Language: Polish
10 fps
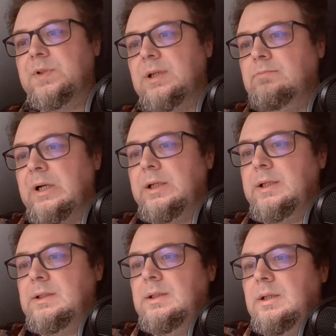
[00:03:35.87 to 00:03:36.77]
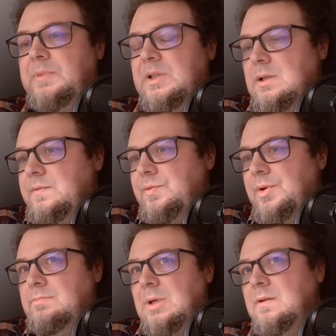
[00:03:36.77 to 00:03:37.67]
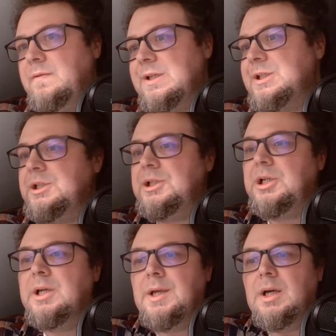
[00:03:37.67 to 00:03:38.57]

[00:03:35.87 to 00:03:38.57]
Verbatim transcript: Sam Marinetti napisał w swoim manifestie, że